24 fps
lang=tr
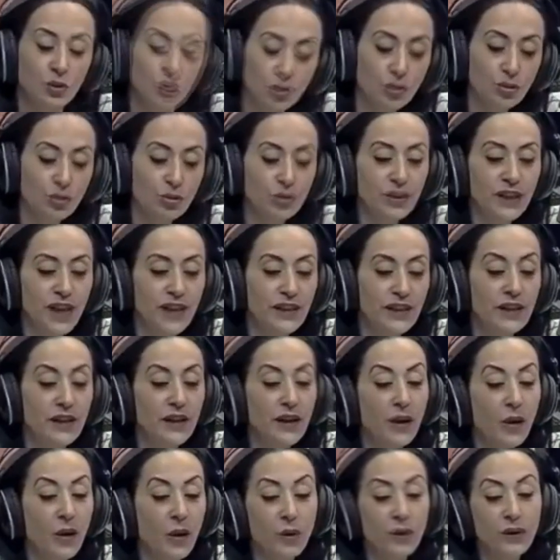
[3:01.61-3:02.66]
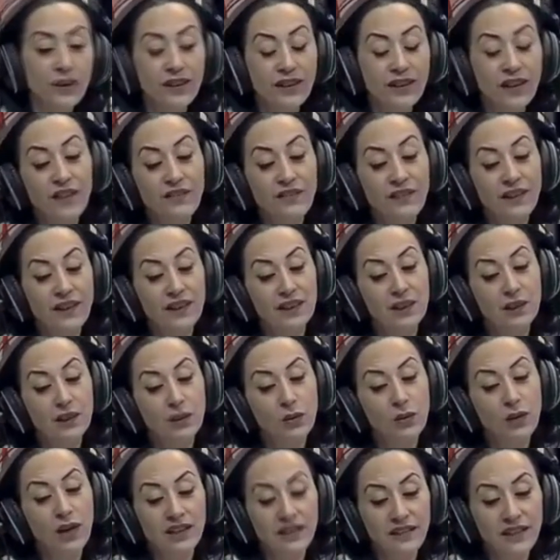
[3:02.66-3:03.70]
konuşurken ona daha fazla
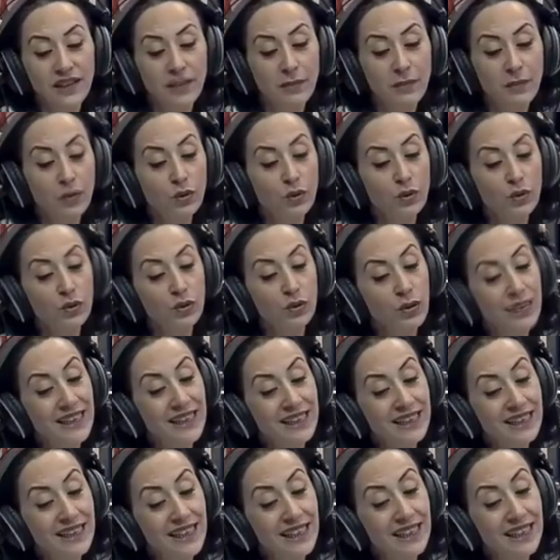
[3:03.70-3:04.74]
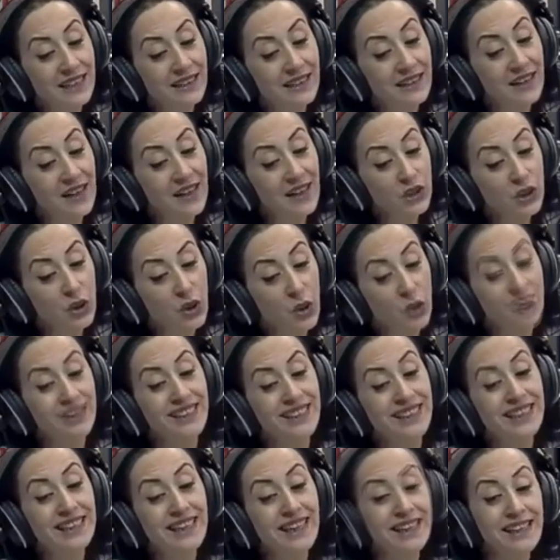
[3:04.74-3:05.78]
kulak verip onun söylediklerine daha çok
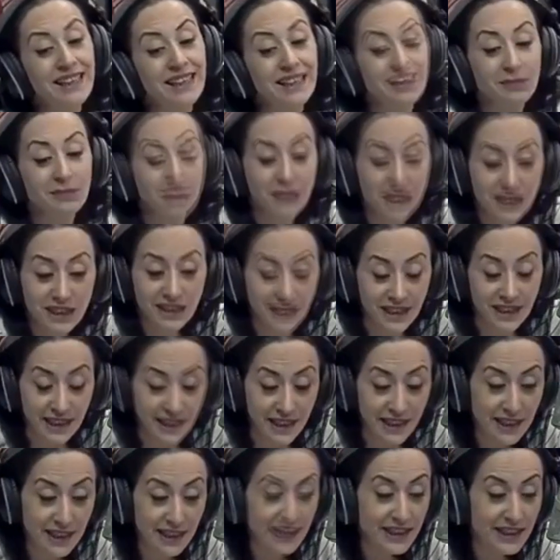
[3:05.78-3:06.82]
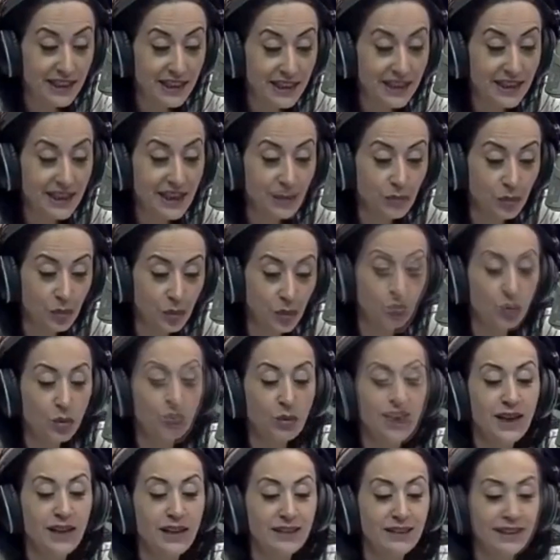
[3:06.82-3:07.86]
dikkat etmişti. İşte bu
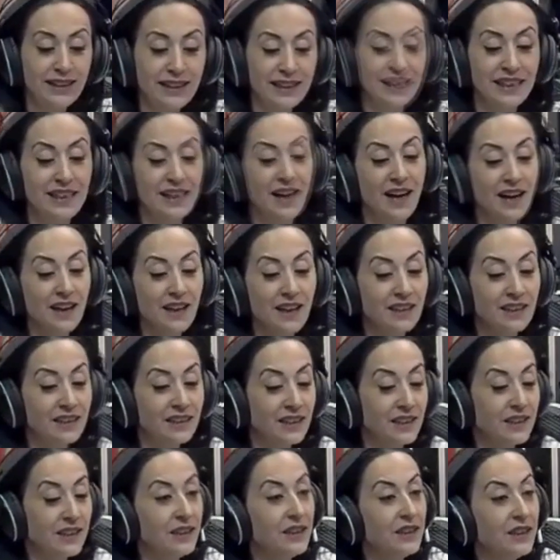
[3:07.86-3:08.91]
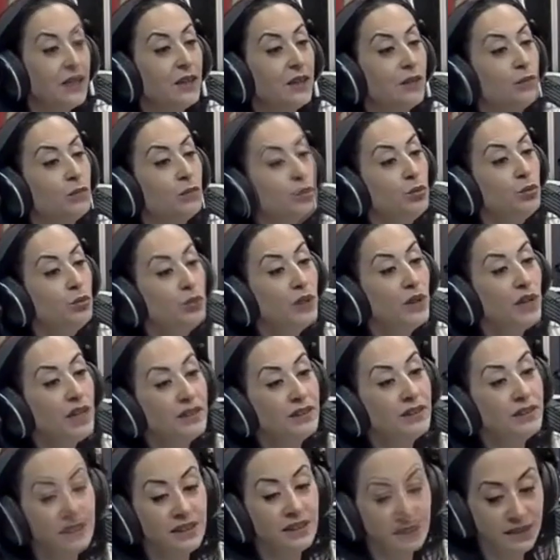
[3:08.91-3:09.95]
kulağındaki akıntı
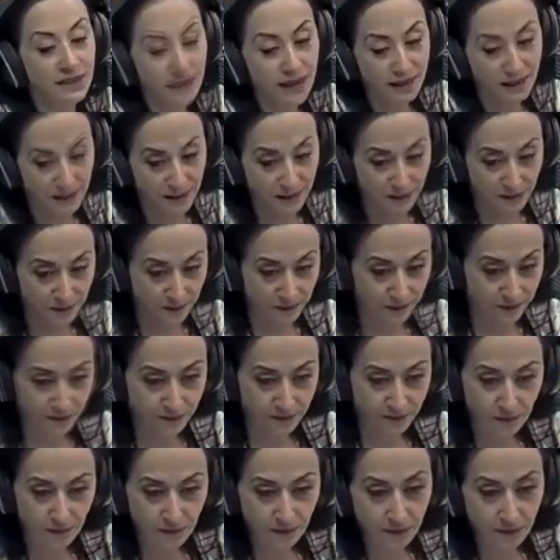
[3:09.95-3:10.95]
bundandır dedi.